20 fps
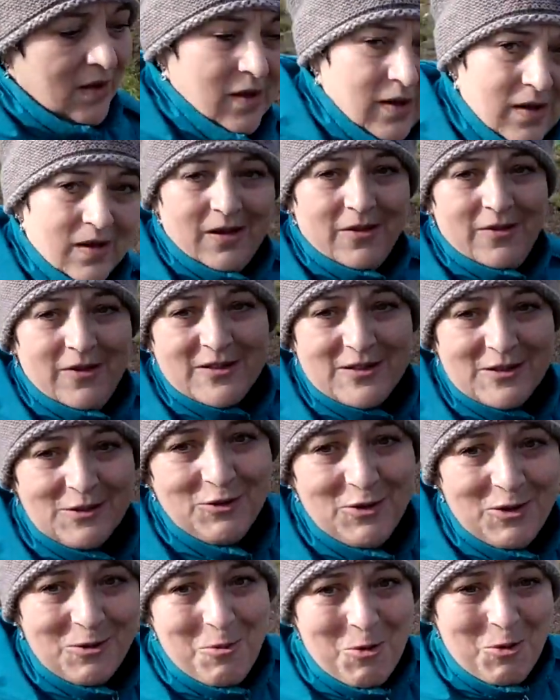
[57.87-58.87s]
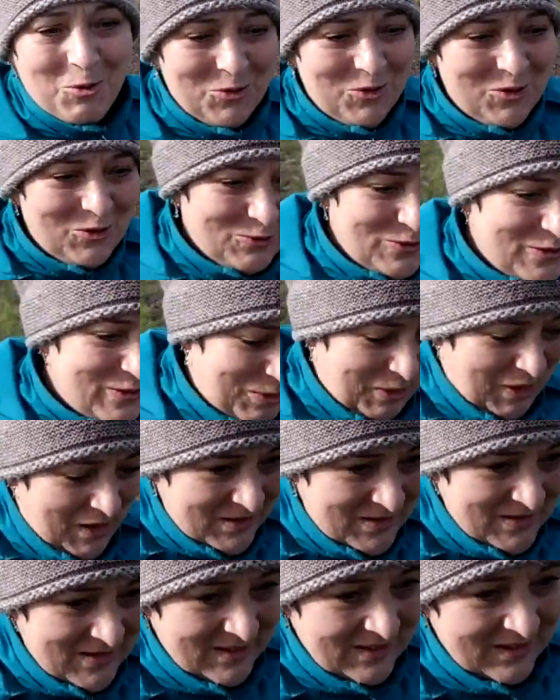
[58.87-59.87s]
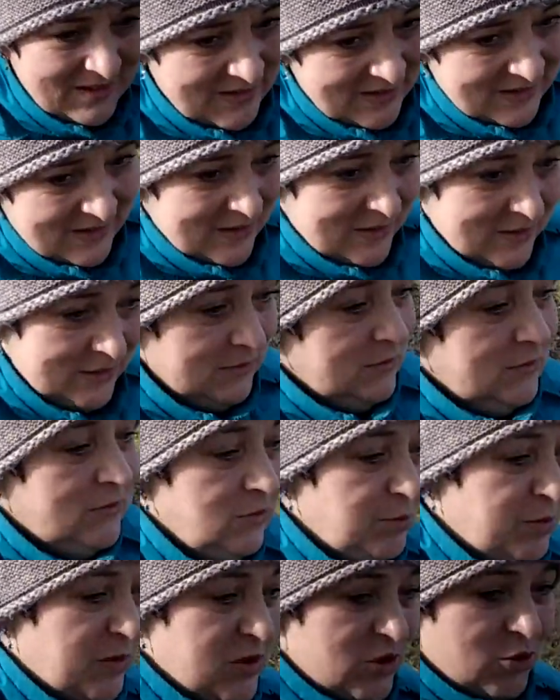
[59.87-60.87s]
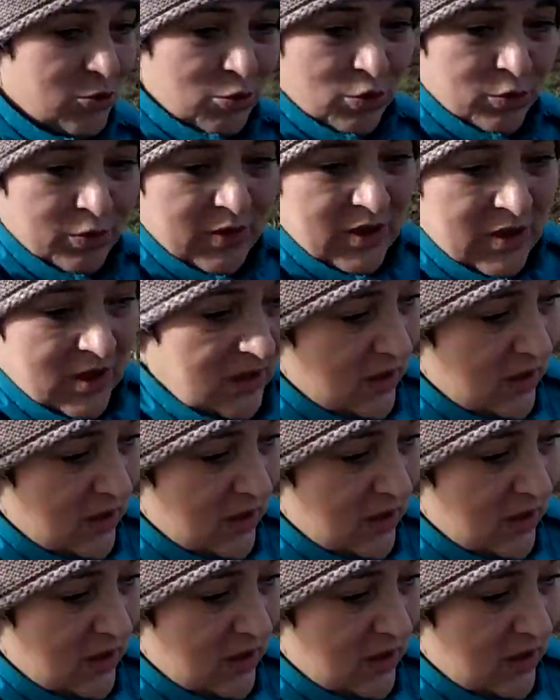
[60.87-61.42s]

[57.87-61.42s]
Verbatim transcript: а весной я могу не успеть. Вот ну, почему бы